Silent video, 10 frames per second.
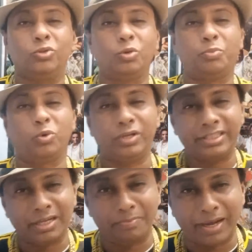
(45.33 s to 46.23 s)
तो घुटने
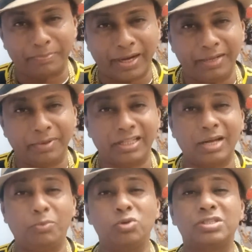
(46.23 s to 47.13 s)
तक पानी भरा
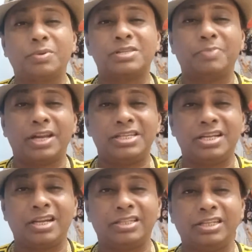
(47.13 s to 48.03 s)
था बहुत ज़बरदस्त बारिश
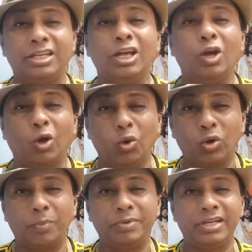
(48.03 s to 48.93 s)
गिर रही थी
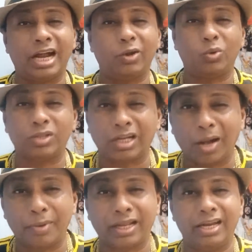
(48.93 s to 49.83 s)
लोग अपनी गाड़ियों को
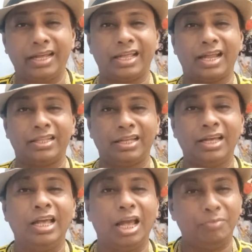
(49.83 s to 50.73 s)
धक्का मार के लेके जा
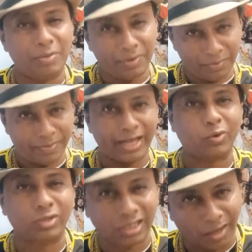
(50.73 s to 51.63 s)
रहे थे मैं भी अपनी
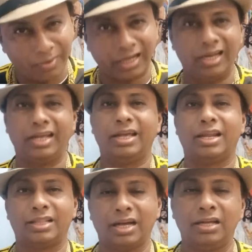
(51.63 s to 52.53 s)
बाइक को धक्का मार के लेके
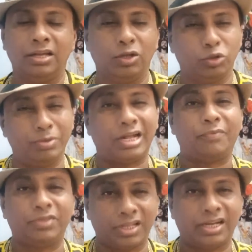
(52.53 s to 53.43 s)
जा रहा था तो मैं
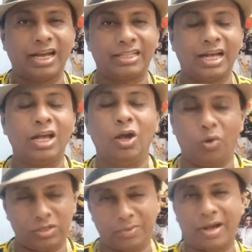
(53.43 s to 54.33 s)
काफ़ी थक गया था
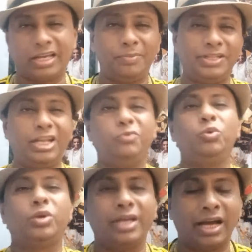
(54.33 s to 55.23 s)
और जब आके मैंने
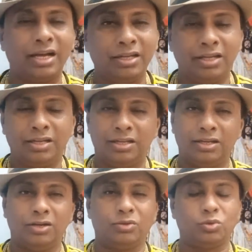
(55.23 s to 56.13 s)
रिव्यू किया
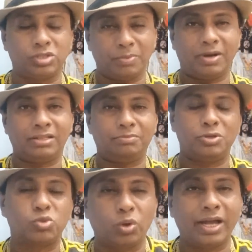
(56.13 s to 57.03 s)
तो उसके बाद
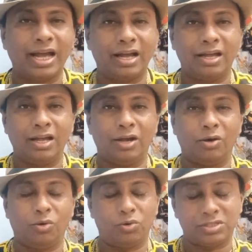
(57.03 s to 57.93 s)
मैं सो गया
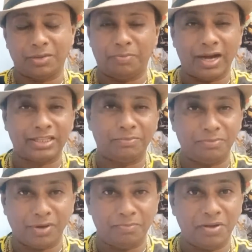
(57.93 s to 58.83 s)
और उसके बाद
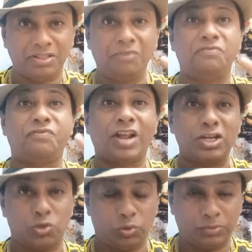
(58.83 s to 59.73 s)
अब अब मैं एकदम
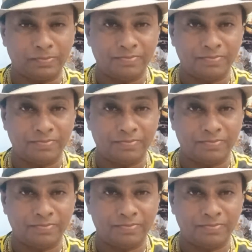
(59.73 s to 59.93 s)
फ्रेश हूँ